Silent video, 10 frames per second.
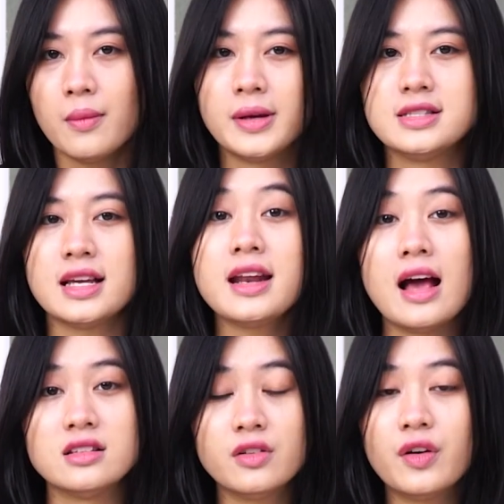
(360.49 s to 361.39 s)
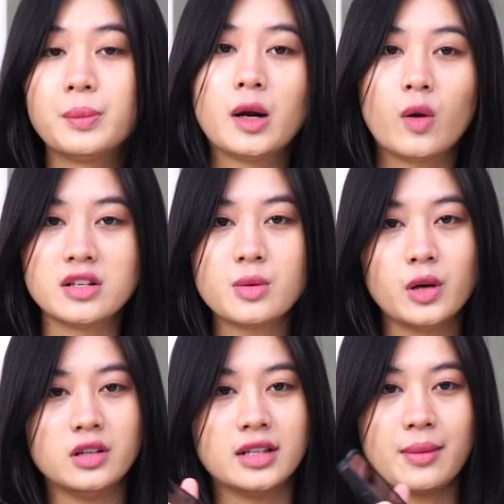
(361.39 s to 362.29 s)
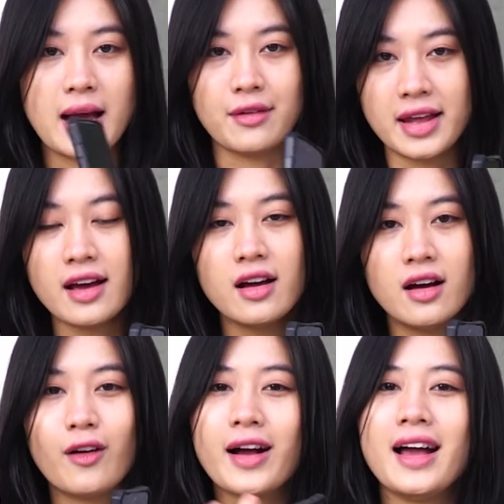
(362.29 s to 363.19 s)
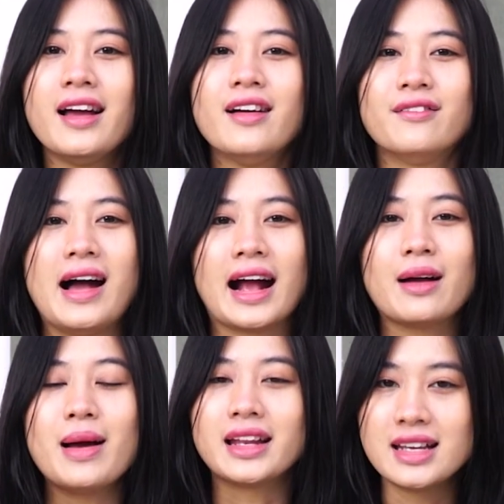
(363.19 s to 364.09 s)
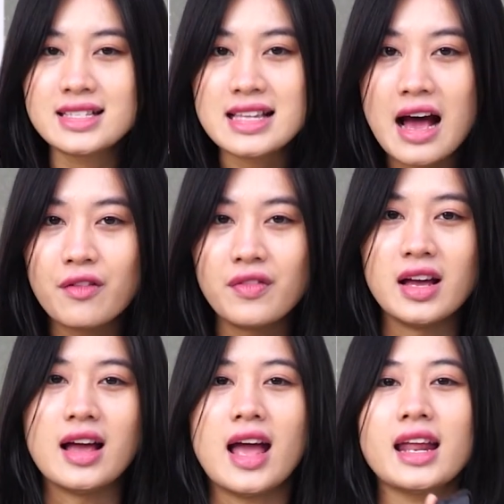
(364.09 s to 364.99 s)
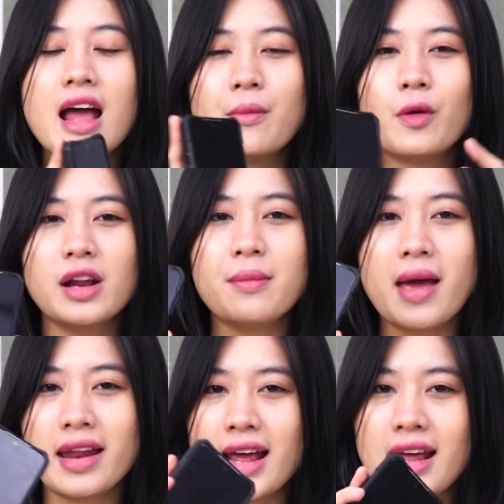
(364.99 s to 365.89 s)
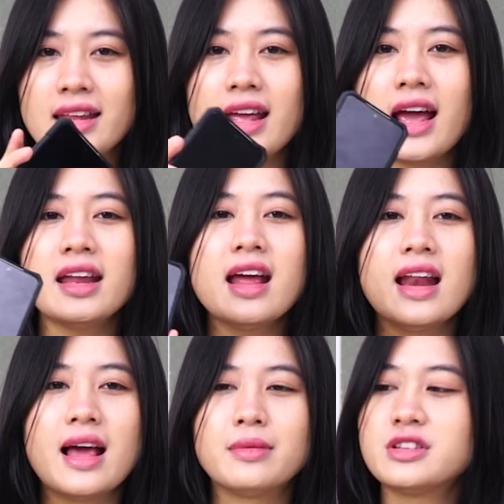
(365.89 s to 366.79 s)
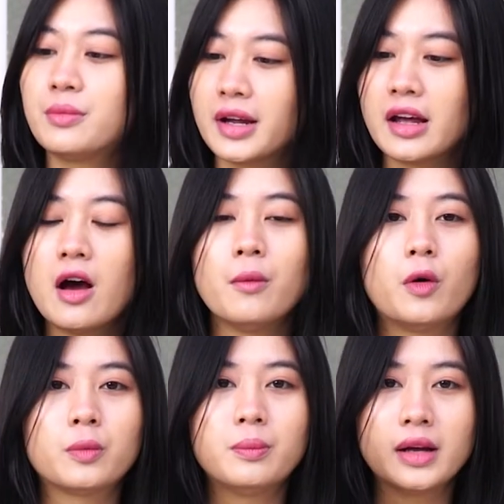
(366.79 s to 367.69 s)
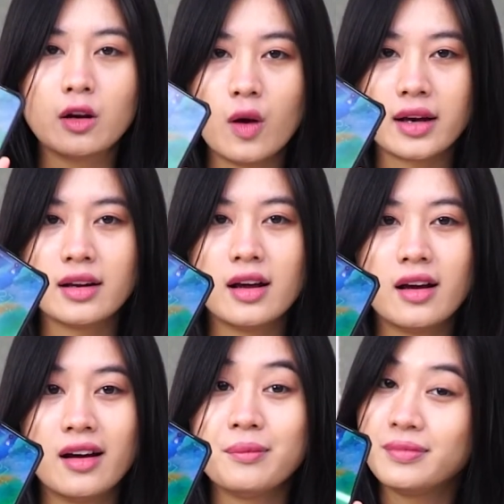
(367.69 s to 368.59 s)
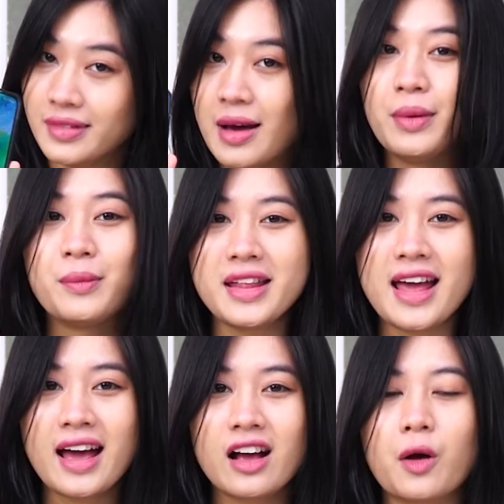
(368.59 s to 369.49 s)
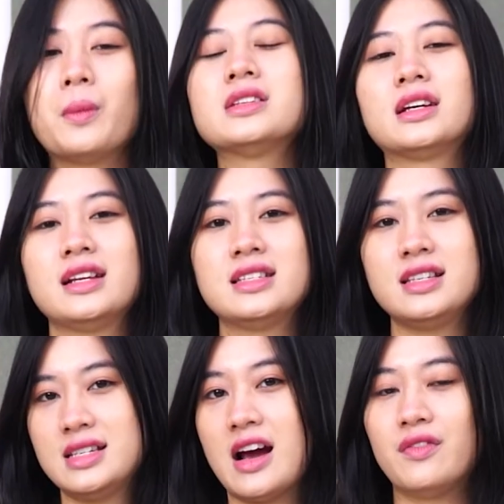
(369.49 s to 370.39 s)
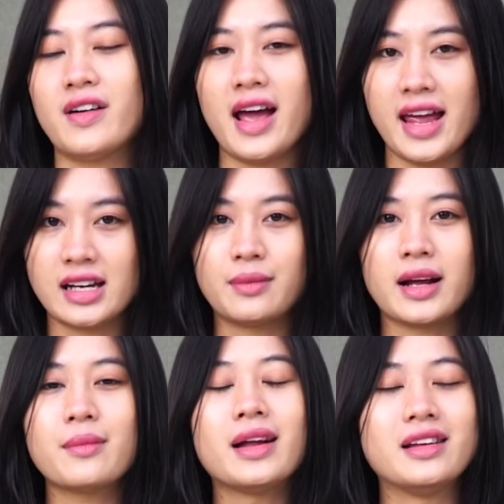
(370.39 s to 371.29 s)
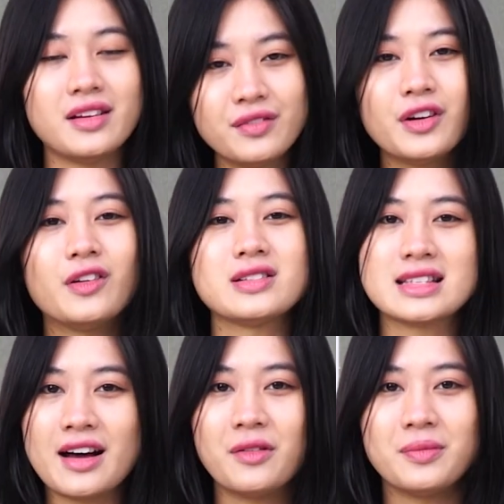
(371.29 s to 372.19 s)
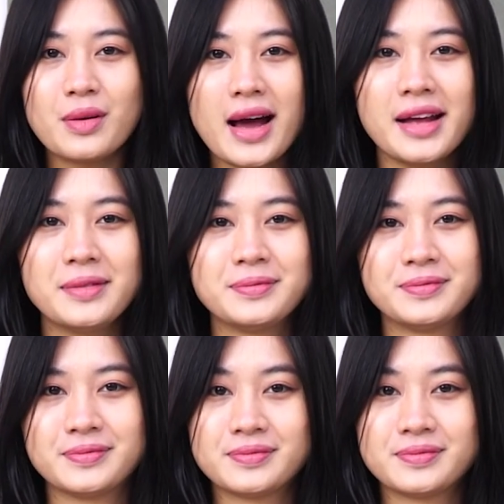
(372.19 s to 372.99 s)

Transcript: mình sẽ để dưới phần bình luận cho mọi người tham khảo nhé Ok và các bạn nghĩ sao về S21FE này thì hãy để lại cho mình một bình luận để mình biết nha Còn bây giờ thì xin chào và hẹn gặp lại các bạn ở những video lần sau Bye bye